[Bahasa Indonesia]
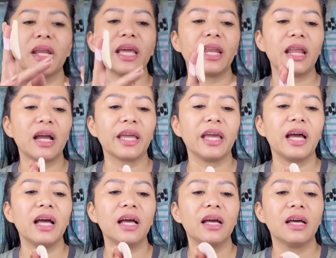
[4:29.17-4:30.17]
enaknya
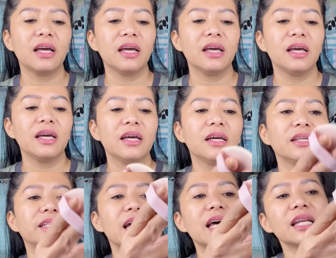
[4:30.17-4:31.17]

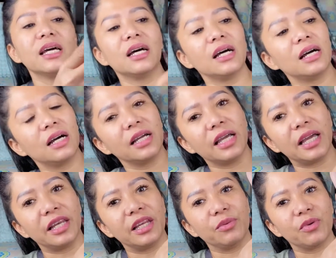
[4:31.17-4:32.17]
dan uh, ya
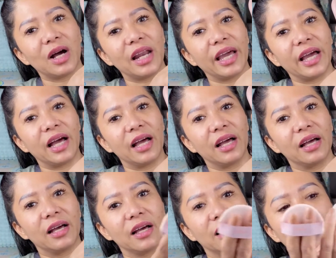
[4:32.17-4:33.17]
ini dibuka lah ya
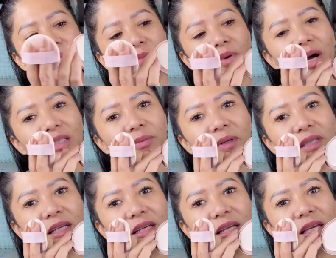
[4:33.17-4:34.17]
buka
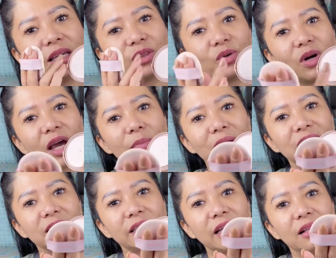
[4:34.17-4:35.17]
seperti ini tuh kan masih
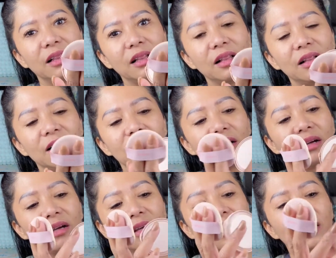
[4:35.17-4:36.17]
segel
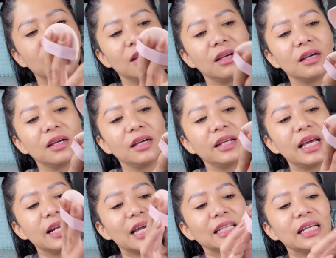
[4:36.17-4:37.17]
dan
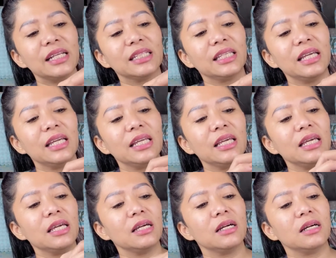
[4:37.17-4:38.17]
katanya sih ini
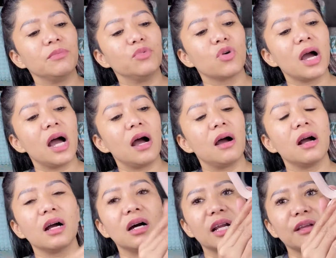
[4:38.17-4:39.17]
uh, buka
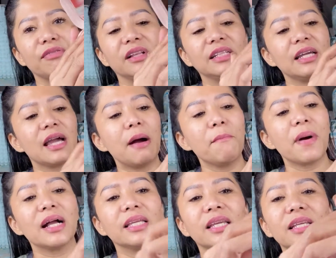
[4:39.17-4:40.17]
nge-refillnya eh,
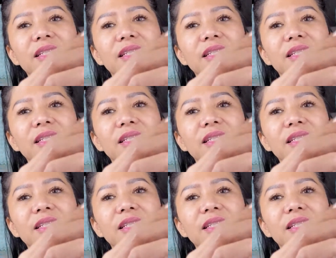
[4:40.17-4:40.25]
gampang jadi di sini